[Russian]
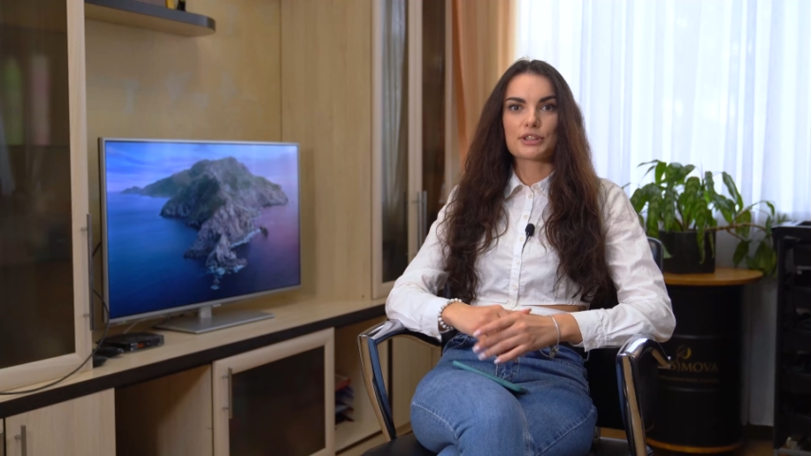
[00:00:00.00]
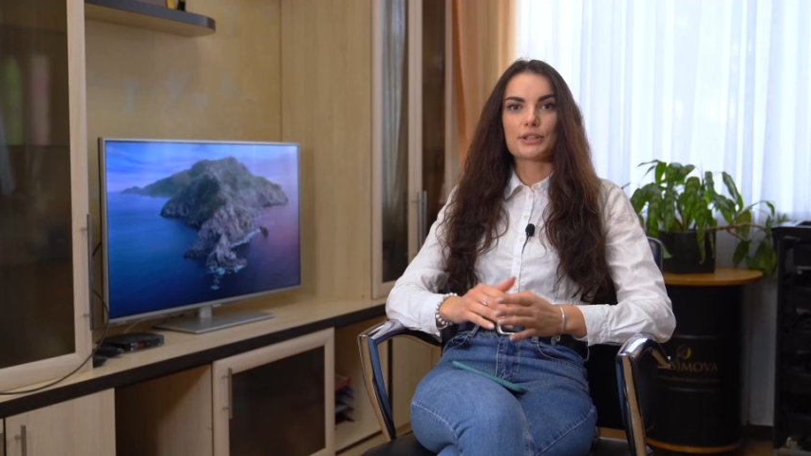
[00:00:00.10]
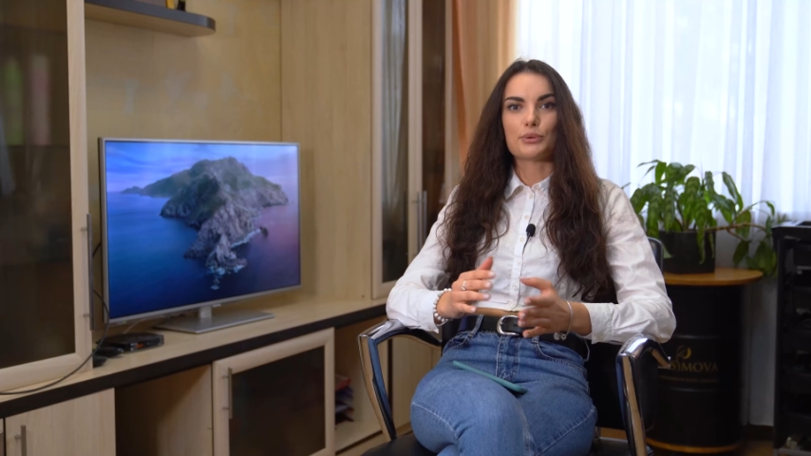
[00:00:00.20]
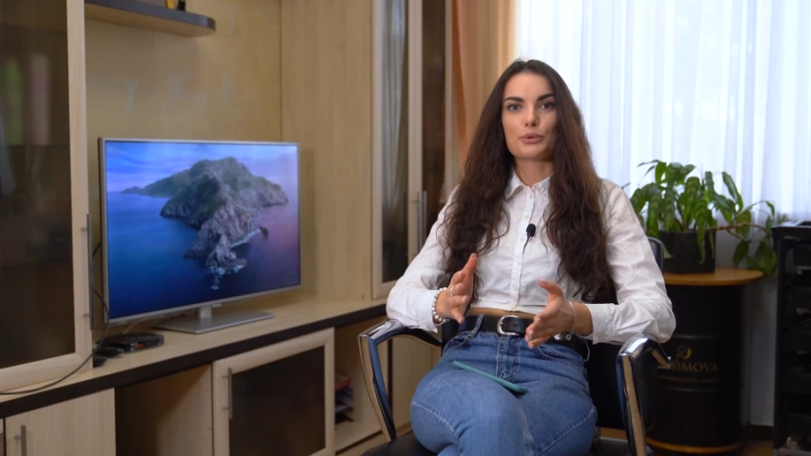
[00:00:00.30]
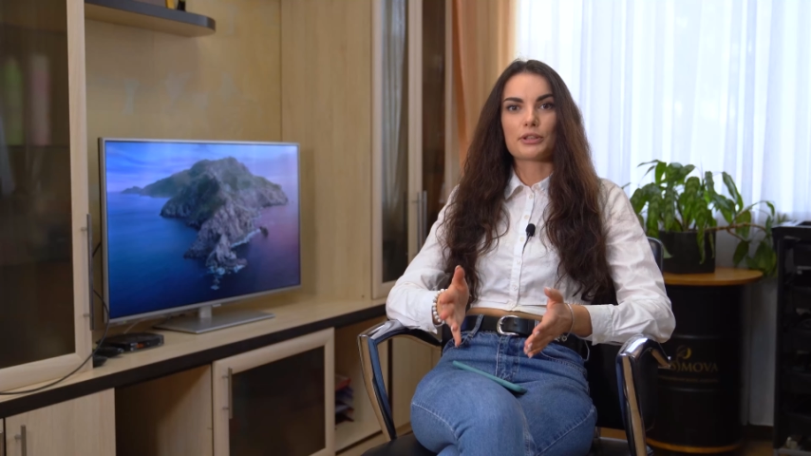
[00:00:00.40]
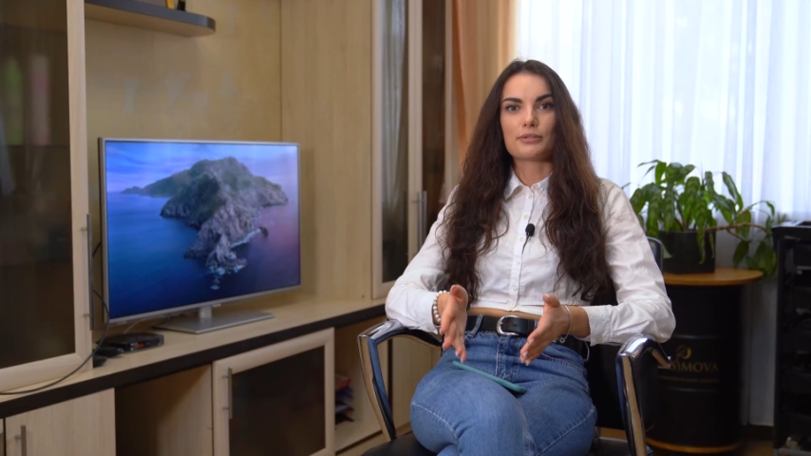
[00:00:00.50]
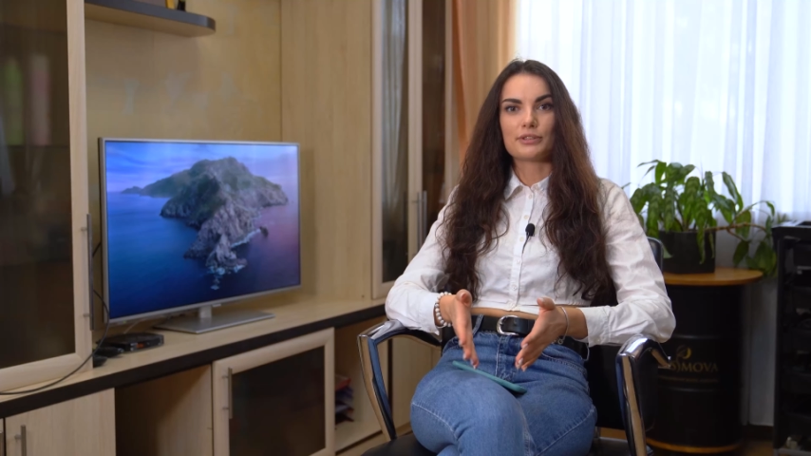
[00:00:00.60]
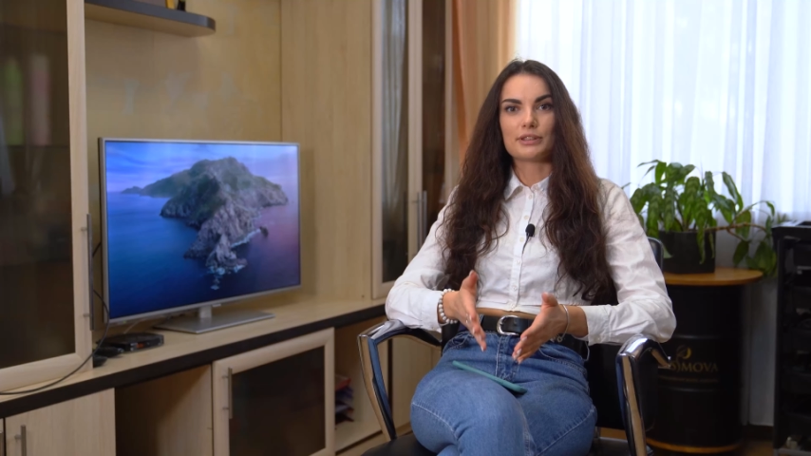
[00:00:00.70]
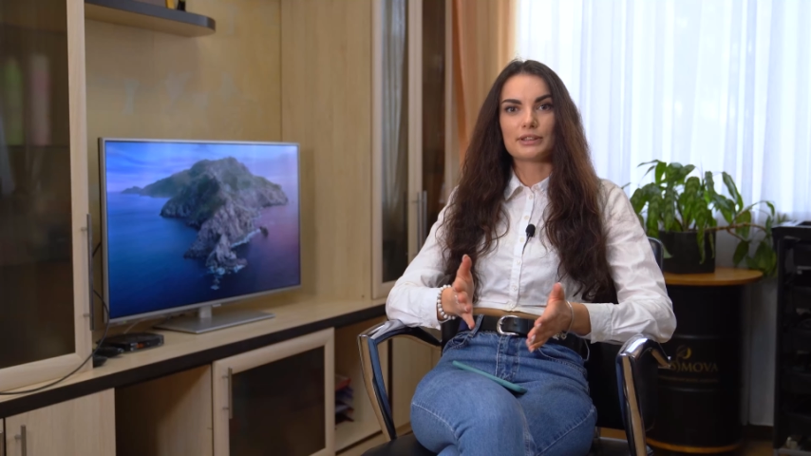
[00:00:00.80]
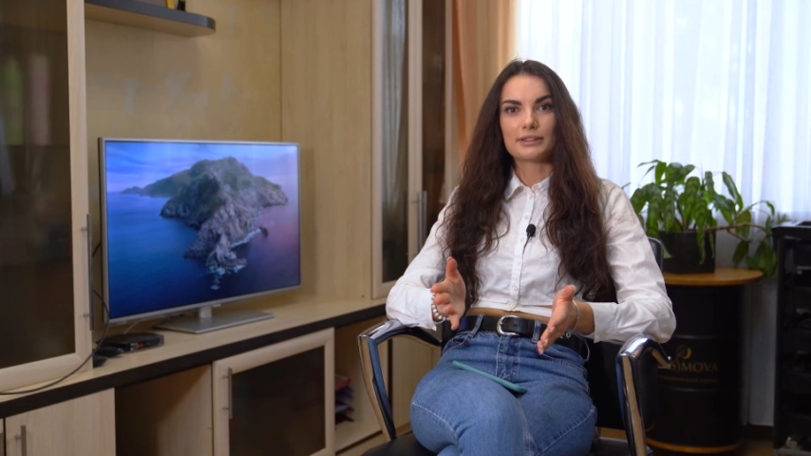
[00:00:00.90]
которые
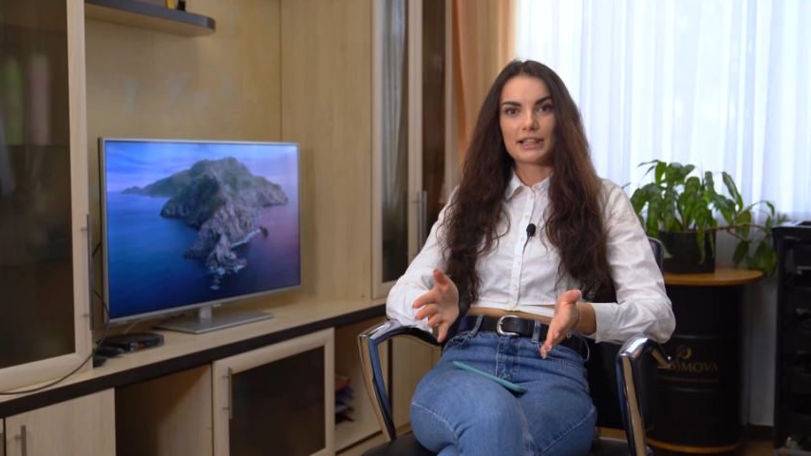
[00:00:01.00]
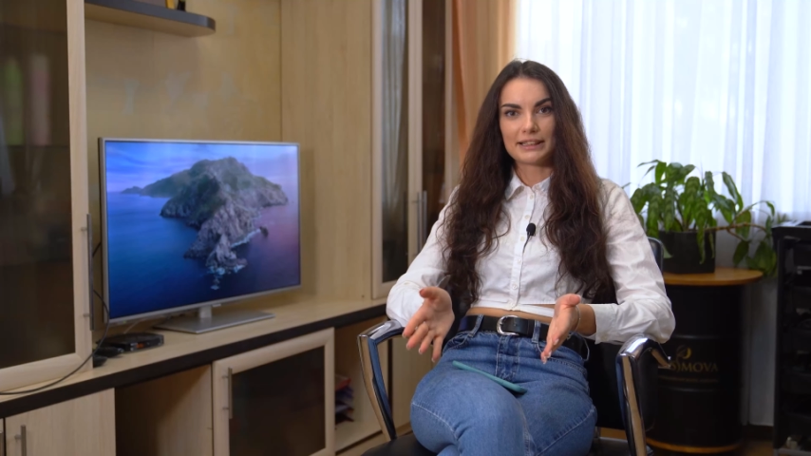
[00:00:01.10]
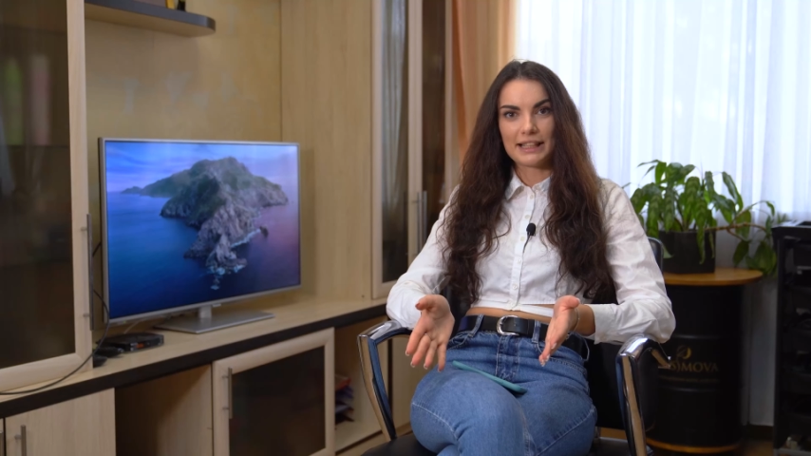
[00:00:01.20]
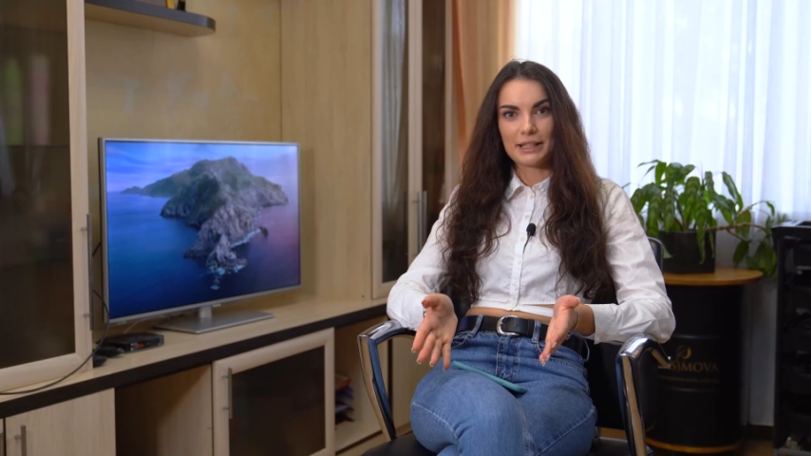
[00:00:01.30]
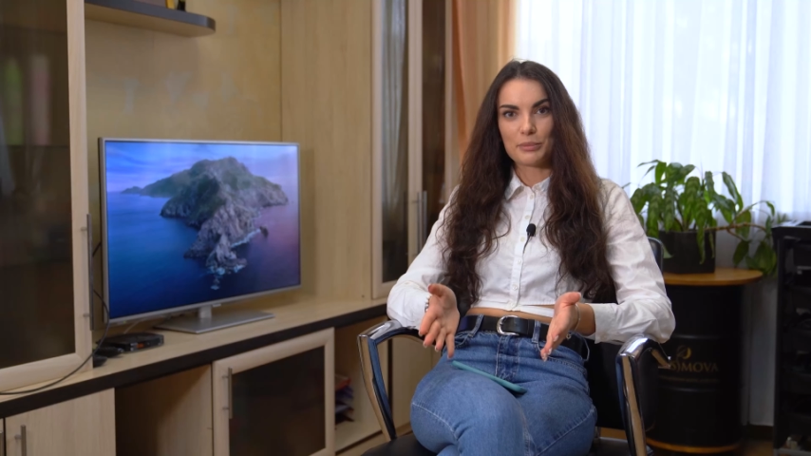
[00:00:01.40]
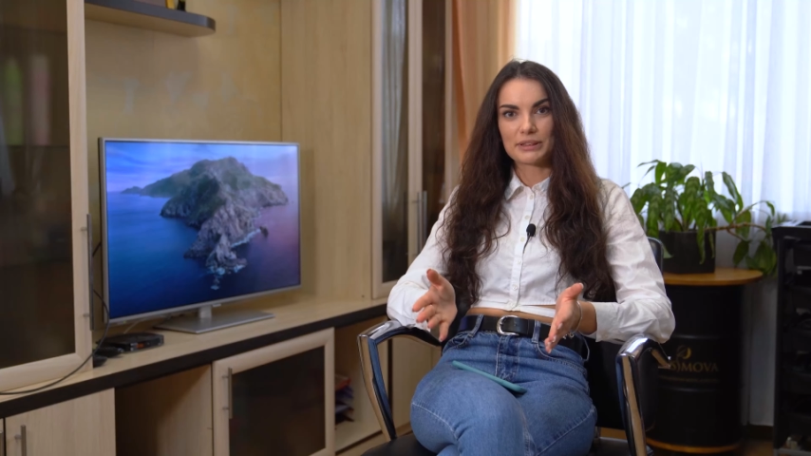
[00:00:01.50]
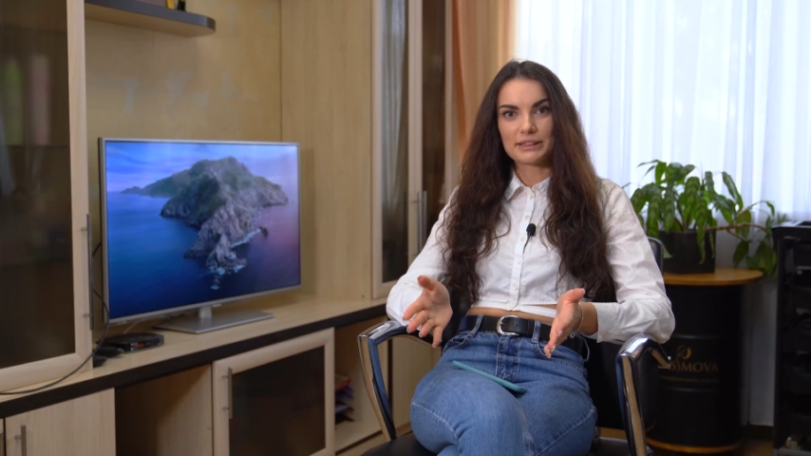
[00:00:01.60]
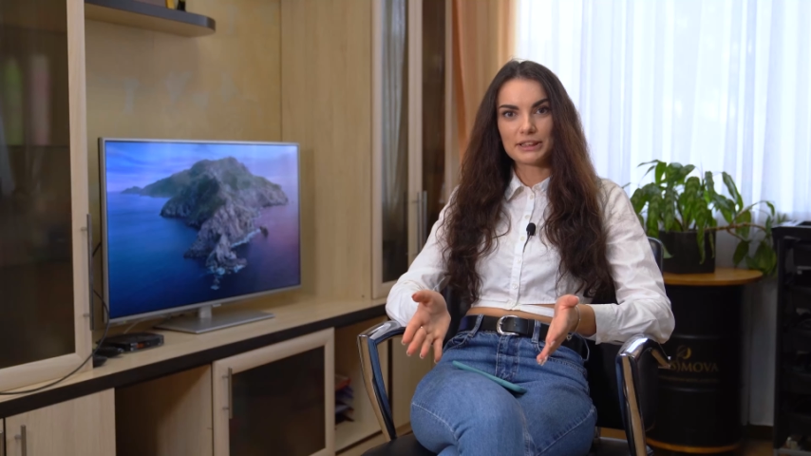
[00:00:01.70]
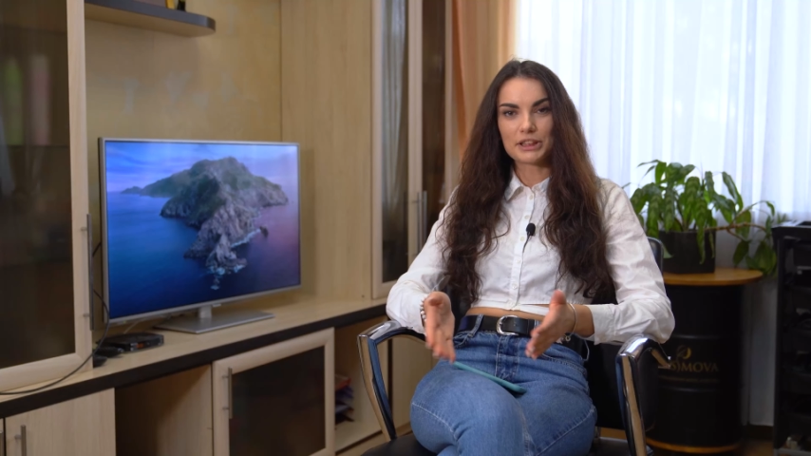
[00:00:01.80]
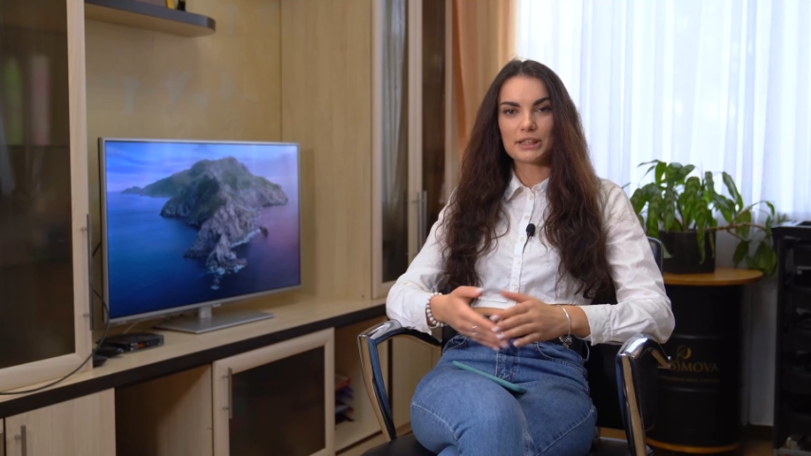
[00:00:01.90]
вы когда-либо
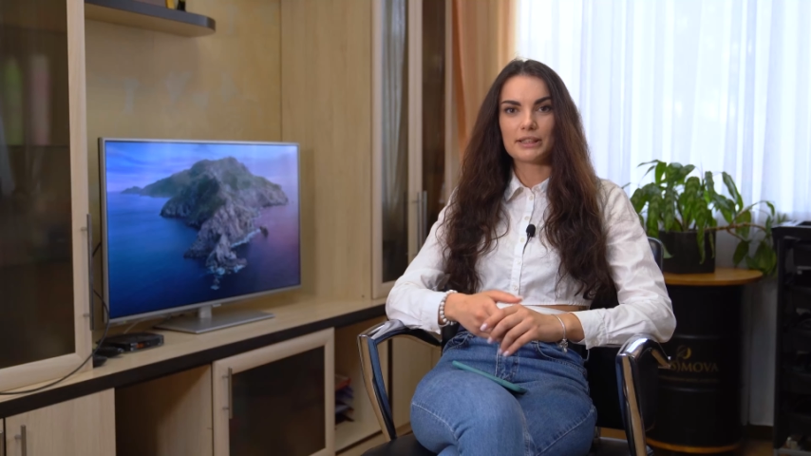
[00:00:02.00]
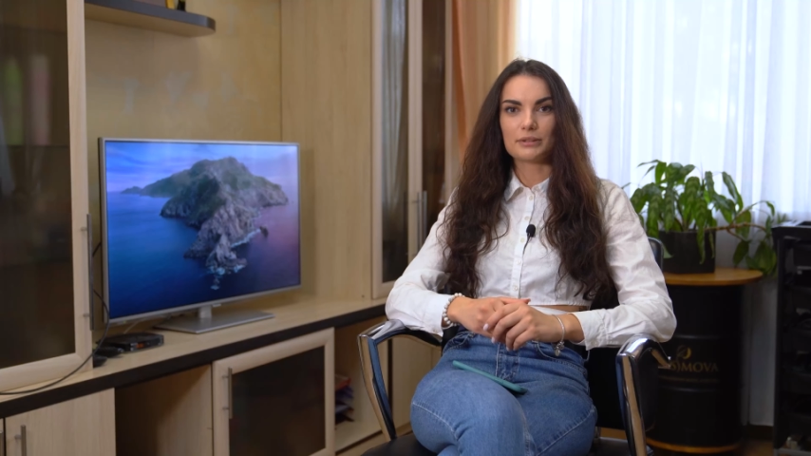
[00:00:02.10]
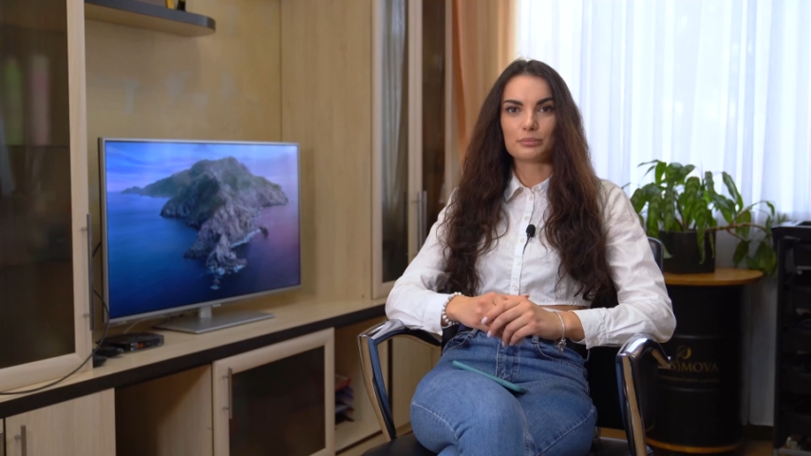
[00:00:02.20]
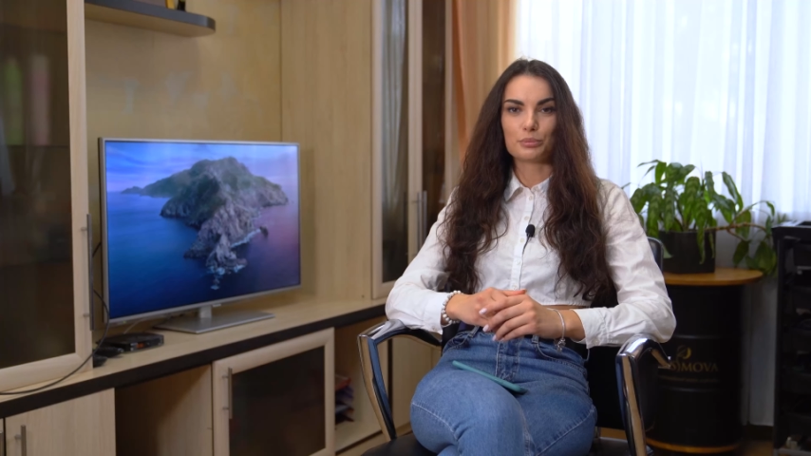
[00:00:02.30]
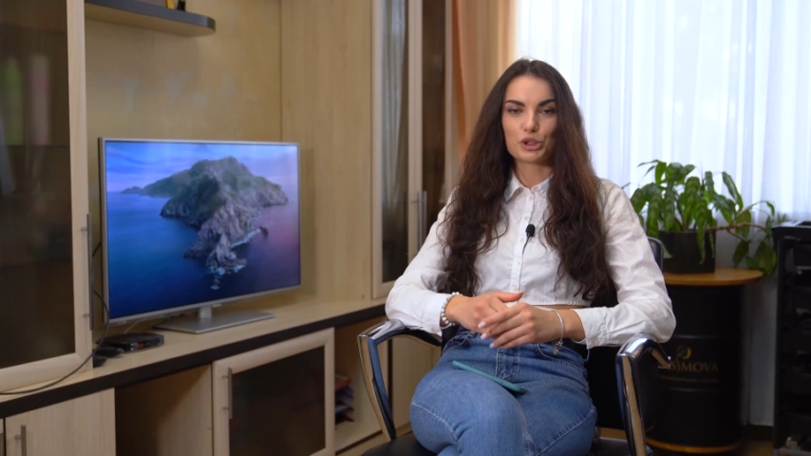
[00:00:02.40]
слышали,